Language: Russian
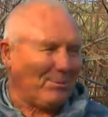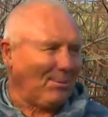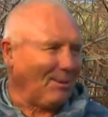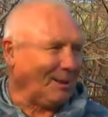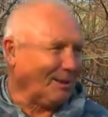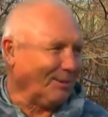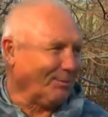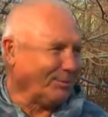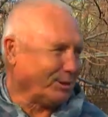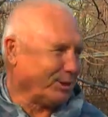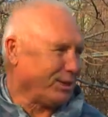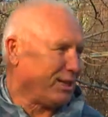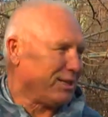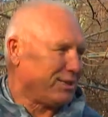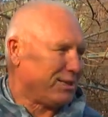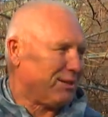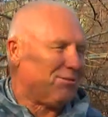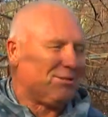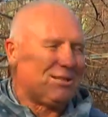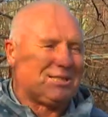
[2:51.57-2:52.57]
потому что
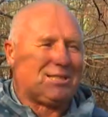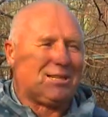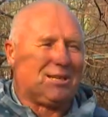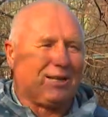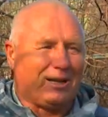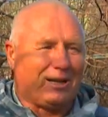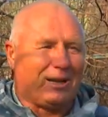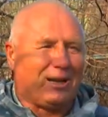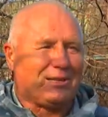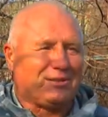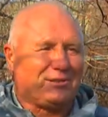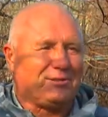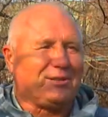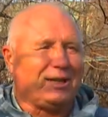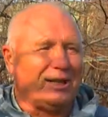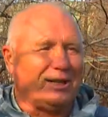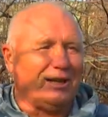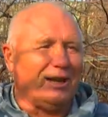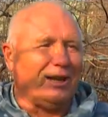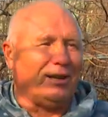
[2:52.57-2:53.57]
завозили раз в
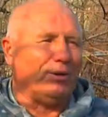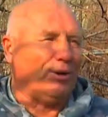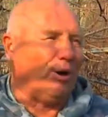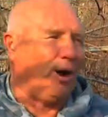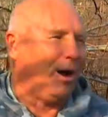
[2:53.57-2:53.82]
неделю,